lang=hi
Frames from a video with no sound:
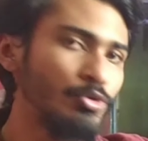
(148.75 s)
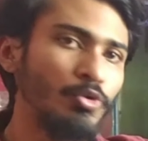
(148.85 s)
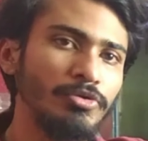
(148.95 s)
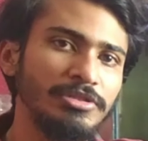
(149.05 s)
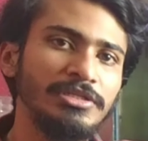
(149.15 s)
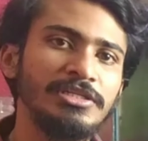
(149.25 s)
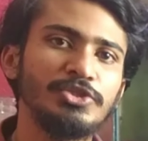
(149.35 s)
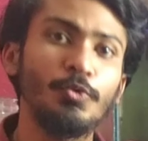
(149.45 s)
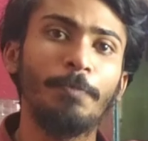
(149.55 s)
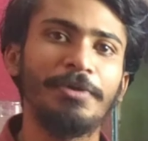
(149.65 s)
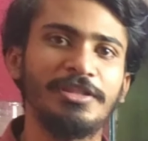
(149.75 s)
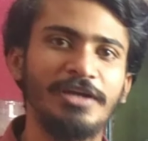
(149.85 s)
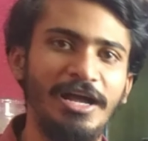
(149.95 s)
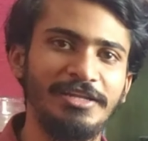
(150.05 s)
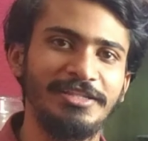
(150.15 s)
दो तीन इंच ऊपर
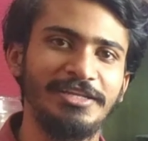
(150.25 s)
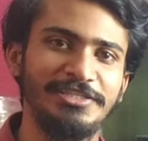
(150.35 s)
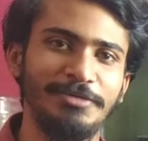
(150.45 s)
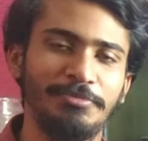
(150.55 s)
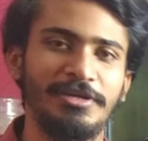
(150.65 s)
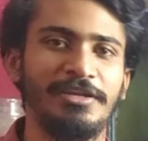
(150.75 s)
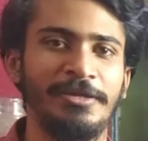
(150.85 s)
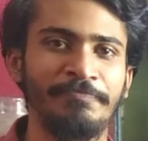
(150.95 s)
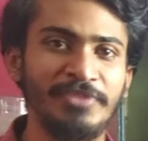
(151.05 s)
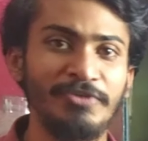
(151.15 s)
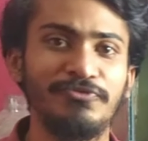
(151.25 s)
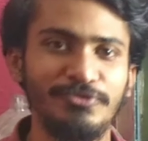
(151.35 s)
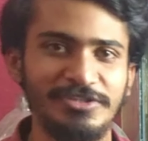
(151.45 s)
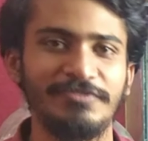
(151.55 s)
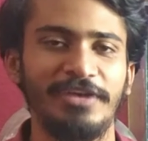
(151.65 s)
तक आ जाता है जंप करके
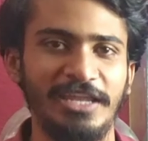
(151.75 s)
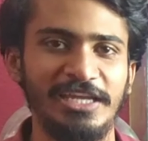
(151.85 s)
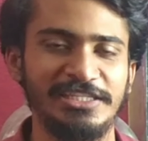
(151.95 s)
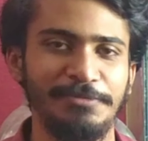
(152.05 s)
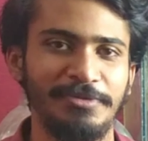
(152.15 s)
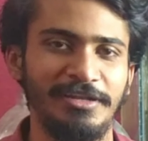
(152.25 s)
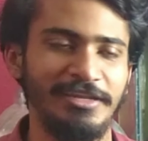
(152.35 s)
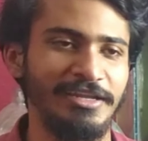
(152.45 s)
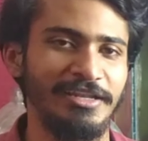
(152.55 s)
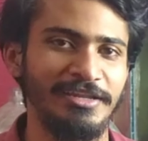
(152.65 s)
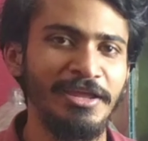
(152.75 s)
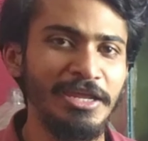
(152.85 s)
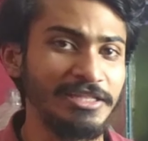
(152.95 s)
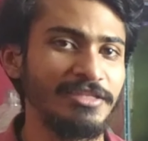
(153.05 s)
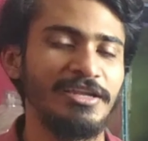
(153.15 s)
फूड्स वगैरह एक्सेप्ट करने के लिए
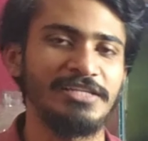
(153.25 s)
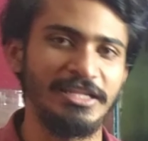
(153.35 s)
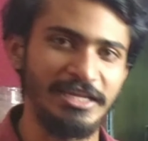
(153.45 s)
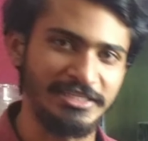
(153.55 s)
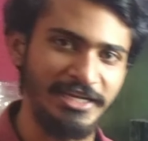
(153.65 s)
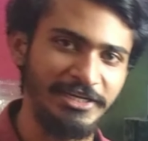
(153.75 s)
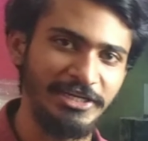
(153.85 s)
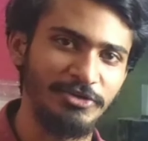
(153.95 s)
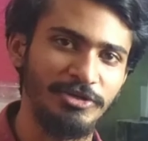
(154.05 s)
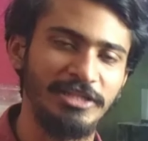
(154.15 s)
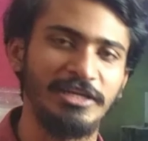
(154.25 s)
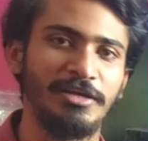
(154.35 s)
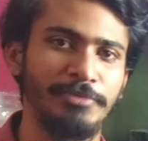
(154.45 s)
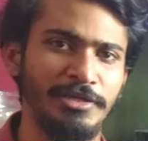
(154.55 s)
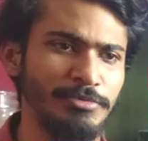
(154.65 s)
इतना ज्यादा एक्साइटेड हो जाता है
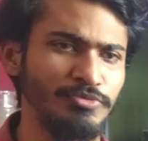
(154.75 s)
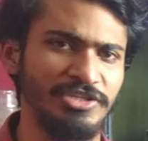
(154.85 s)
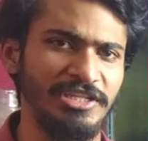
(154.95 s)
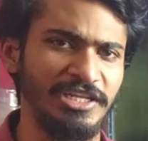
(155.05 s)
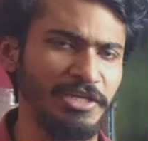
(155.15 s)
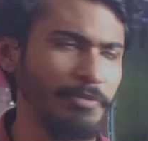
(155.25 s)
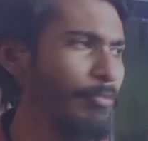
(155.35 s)
कभी कभी मुझे देख